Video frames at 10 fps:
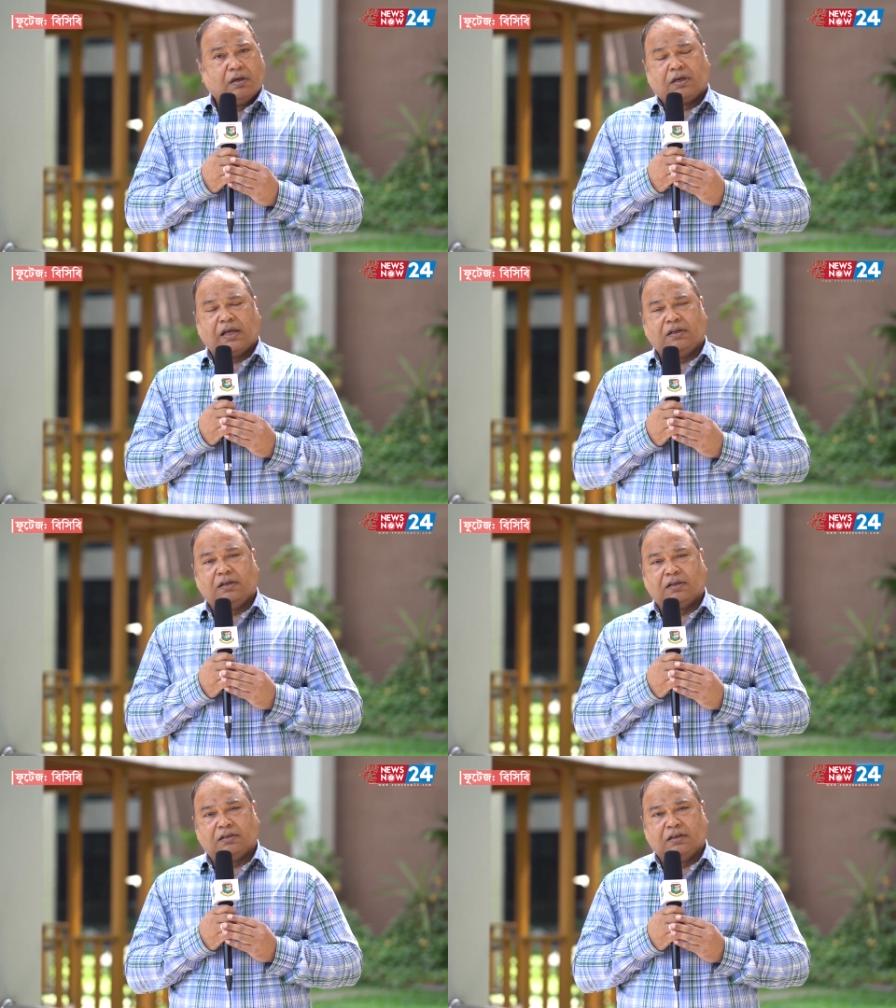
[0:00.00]

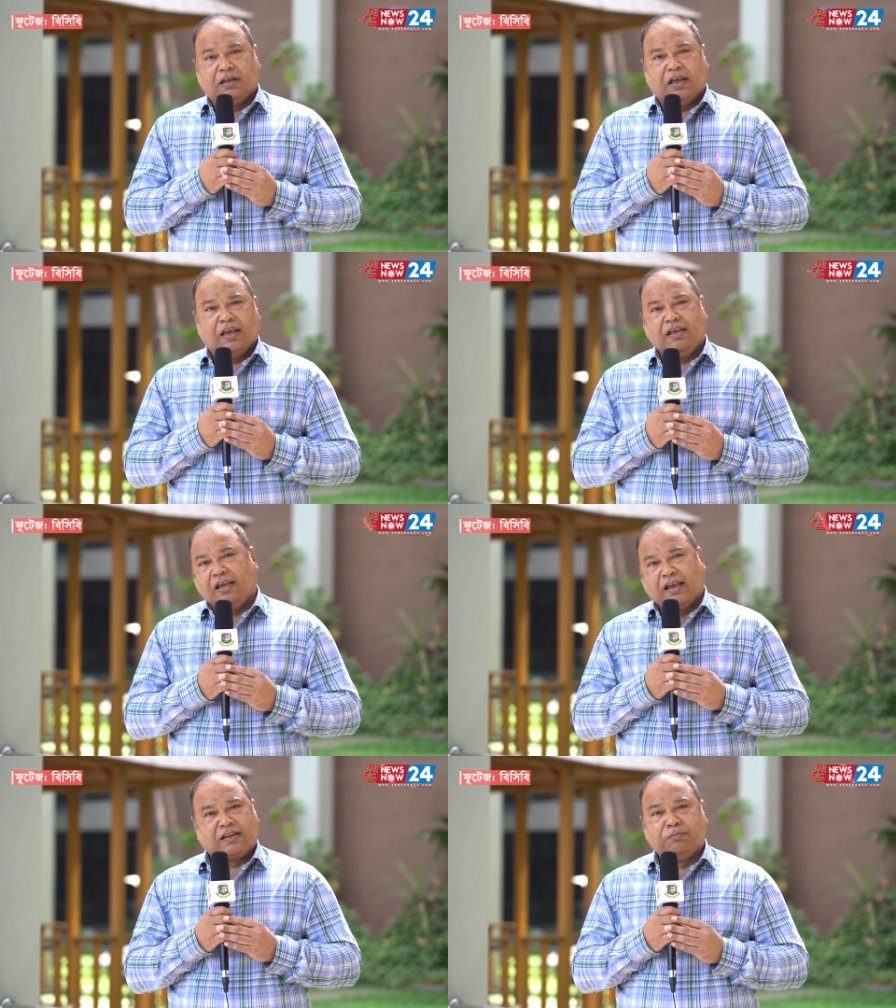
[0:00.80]
ক্যান্ডিডেট এই
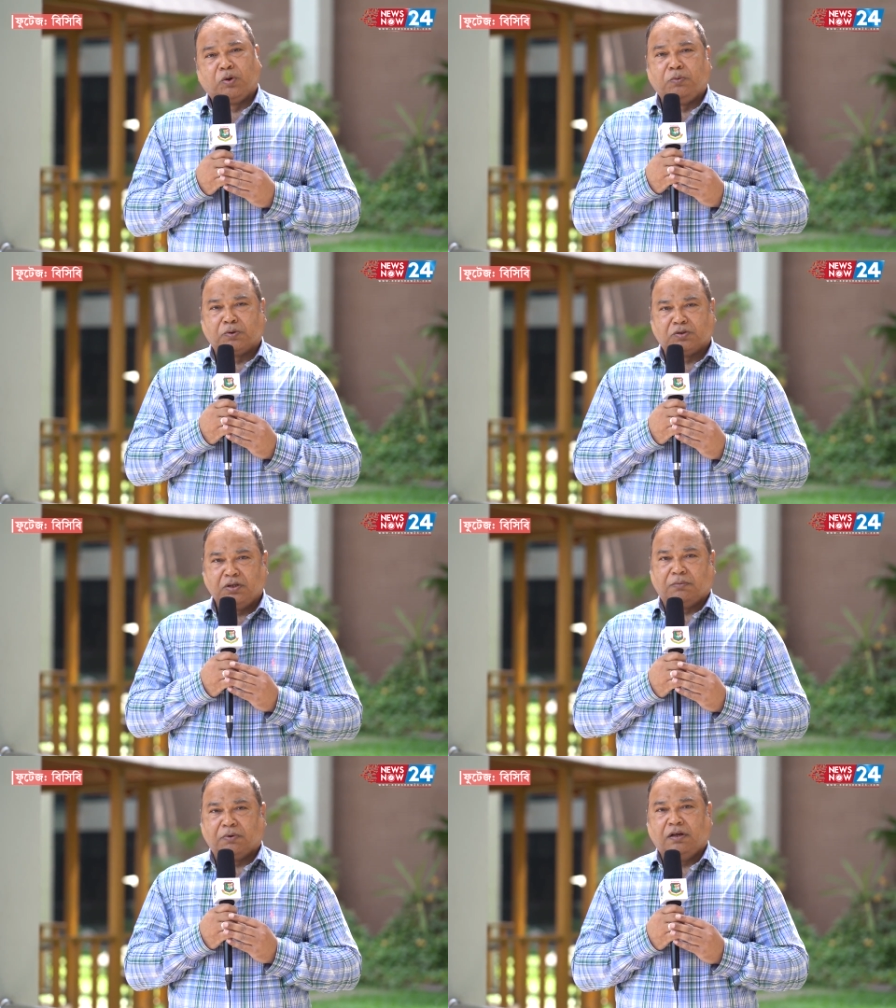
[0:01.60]
একটি
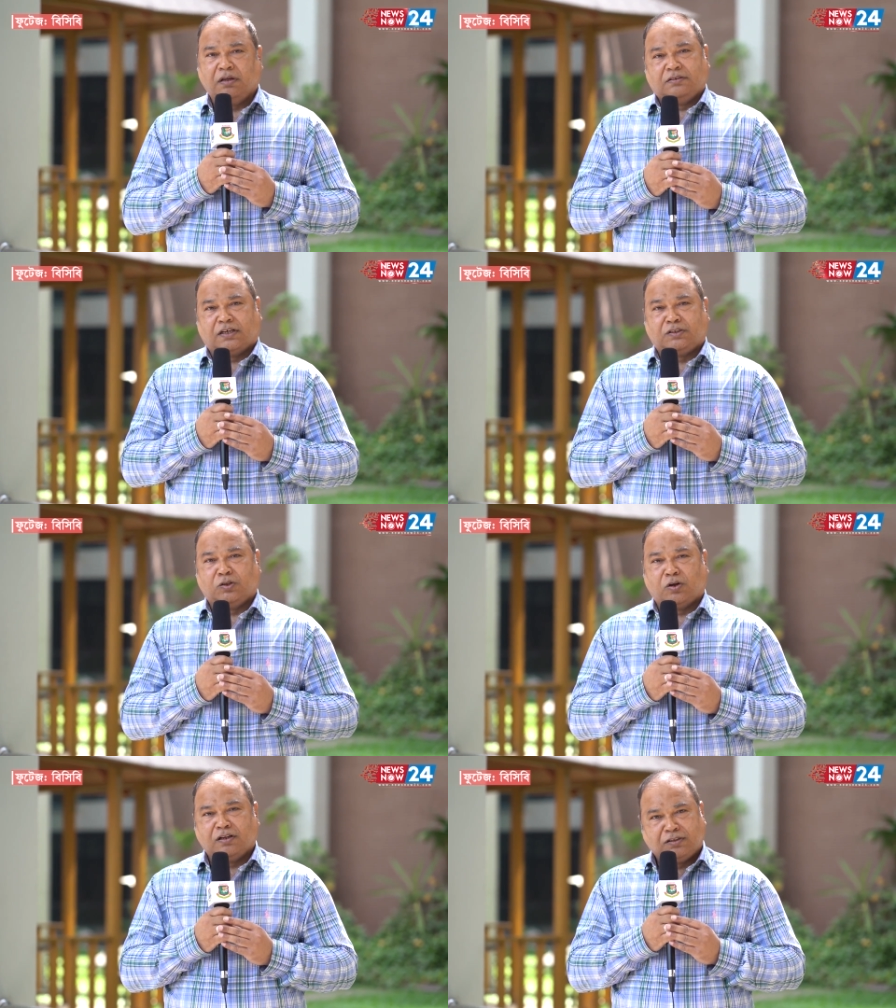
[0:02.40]
পরিবর্তনই আমরা জাতীয়
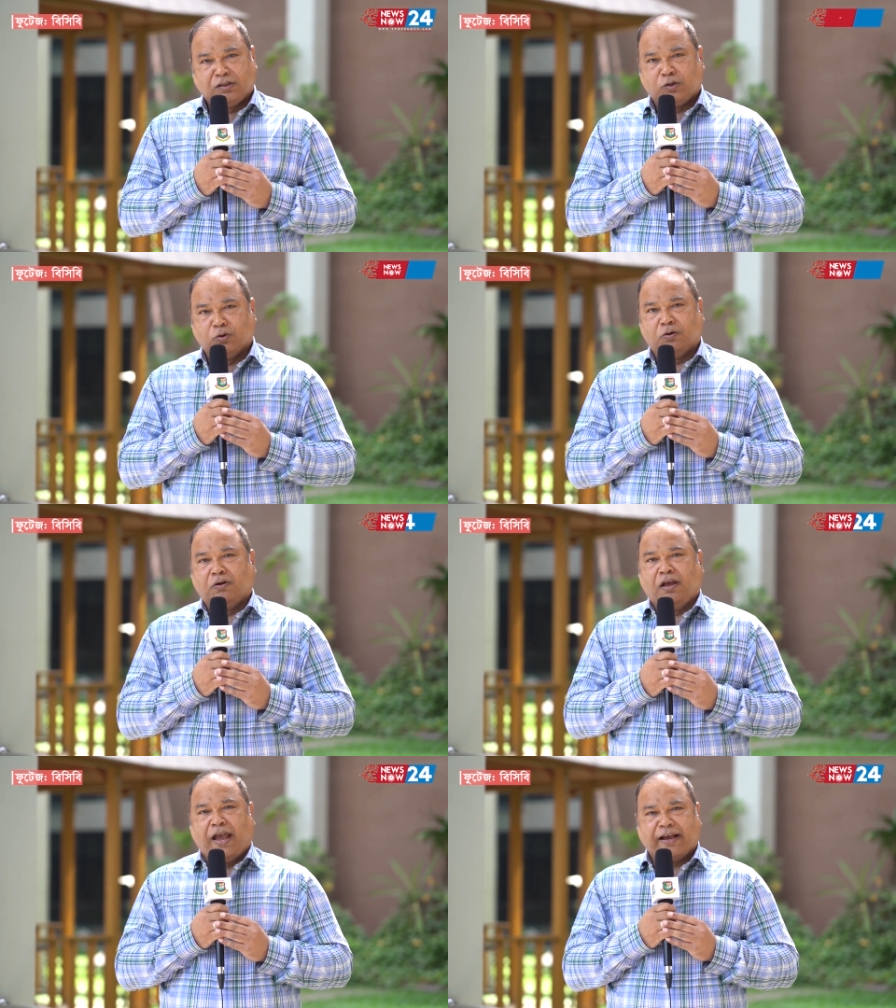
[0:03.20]
দলের তৃতীয়
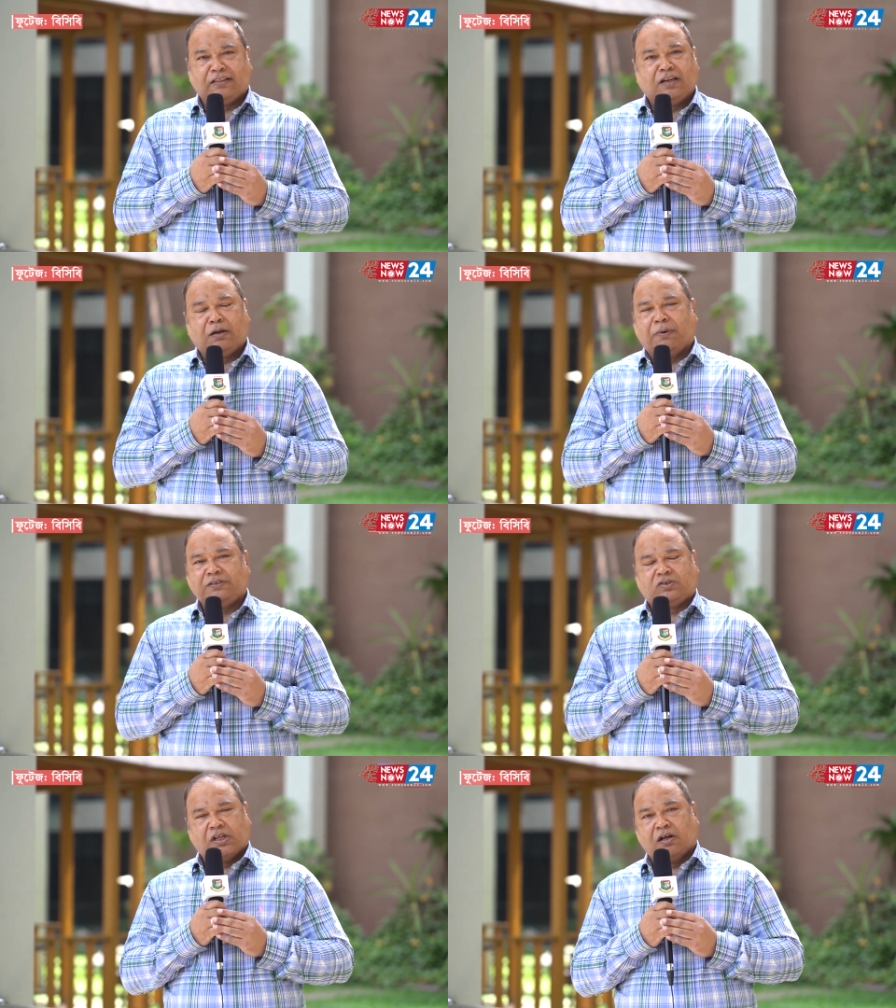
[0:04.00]
একদিনের ম্যাচ
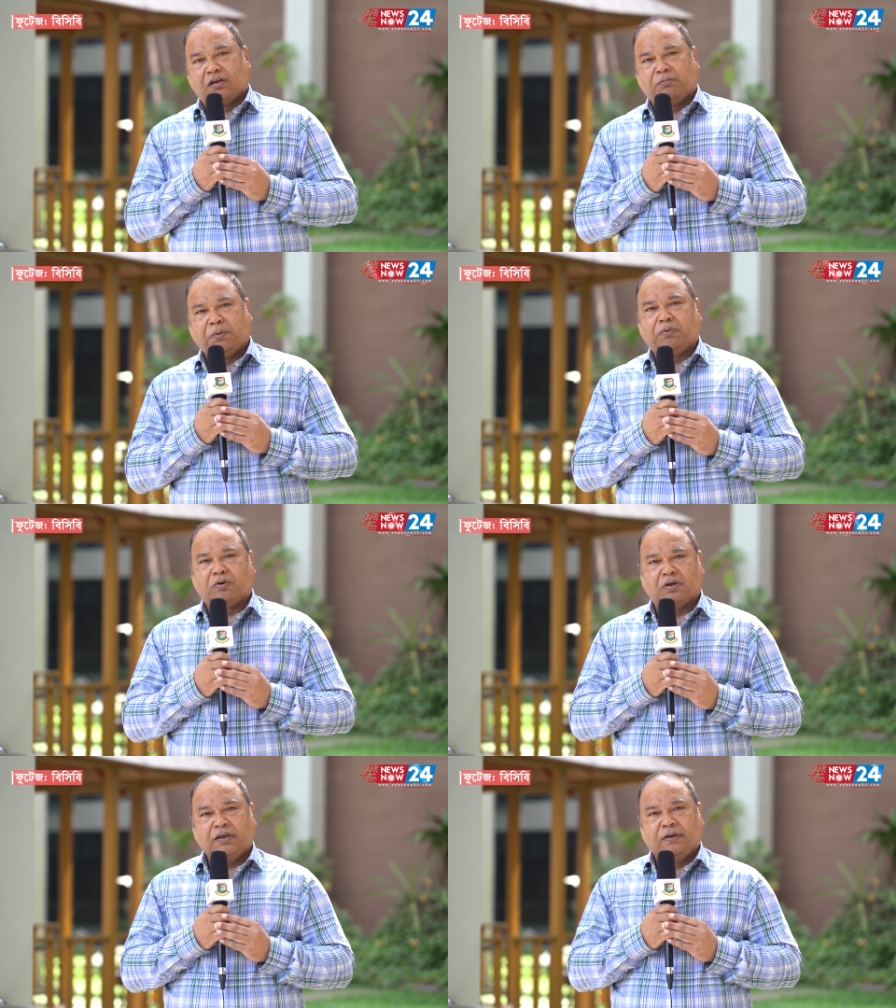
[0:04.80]
শ্রীলঙ্কার
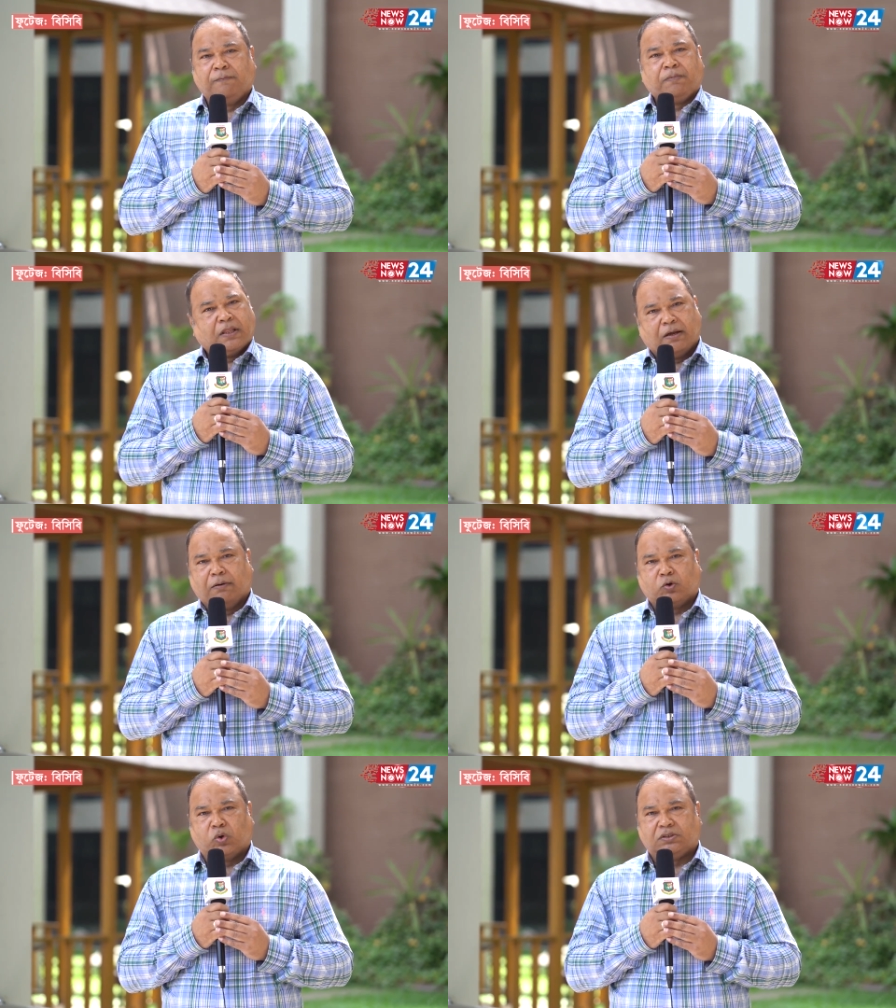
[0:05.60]
বিপক্ষে
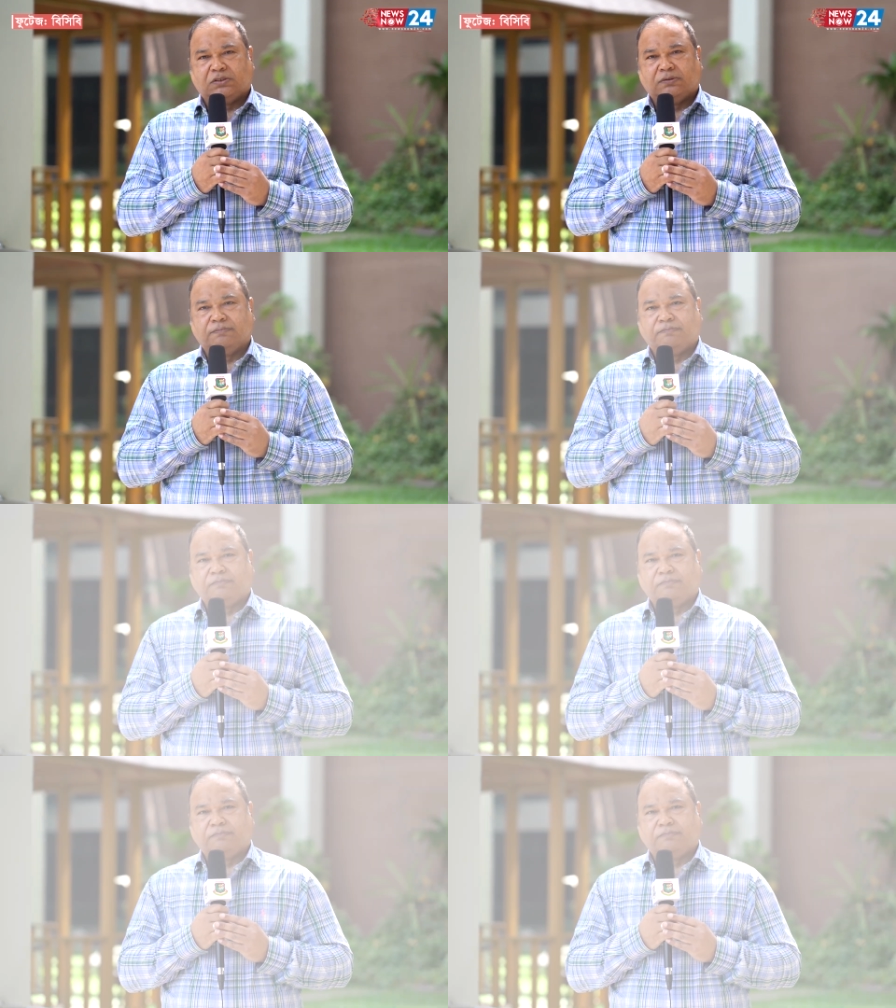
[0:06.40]
করেছি